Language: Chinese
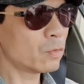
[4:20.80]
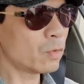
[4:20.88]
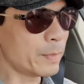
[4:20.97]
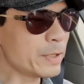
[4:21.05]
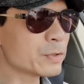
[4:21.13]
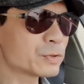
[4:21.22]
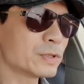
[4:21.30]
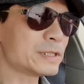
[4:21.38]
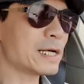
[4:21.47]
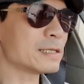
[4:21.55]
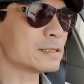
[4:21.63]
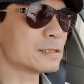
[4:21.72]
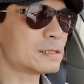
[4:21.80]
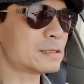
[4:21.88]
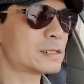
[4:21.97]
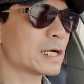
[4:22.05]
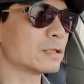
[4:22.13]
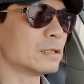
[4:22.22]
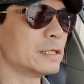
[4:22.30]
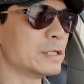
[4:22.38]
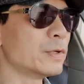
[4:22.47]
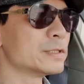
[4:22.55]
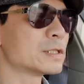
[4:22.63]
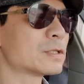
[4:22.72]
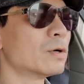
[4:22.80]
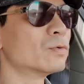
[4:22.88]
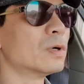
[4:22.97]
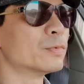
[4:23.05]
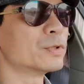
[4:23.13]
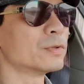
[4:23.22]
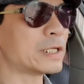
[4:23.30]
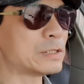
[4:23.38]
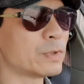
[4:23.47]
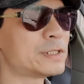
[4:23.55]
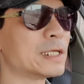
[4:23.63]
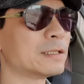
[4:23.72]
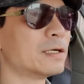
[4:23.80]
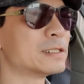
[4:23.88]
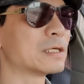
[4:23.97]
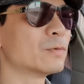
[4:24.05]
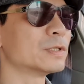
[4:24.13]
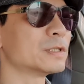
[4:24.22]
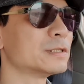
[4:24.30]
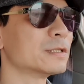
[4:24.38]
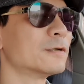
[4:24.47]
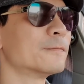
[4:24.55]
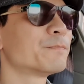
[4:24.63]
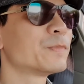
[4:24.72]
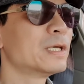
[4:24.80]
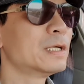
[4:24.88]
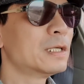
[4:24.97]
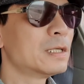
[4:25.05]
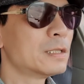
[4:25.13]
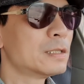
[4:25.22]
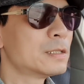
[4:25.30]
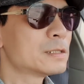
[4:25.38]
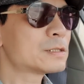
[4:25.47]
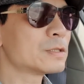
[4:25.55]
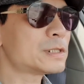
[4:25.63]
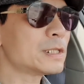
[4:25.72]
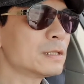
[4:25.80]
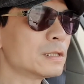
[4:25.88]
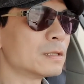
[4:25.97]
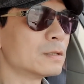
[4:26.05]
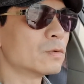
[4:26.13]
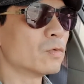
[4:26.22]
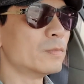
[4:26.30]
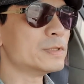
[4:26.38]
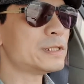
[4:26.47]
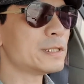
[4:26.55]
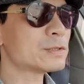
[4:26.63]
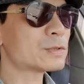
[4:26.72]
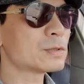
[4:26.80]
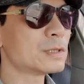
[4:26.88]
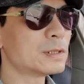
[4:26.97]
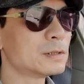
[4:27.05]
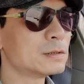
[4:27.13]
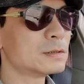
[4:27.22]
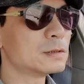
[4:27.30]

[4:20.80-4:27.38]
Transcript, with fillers: 我没有说这样这个理论是通或不通，但是我想到了这个问题哦。首先哦，我们先说，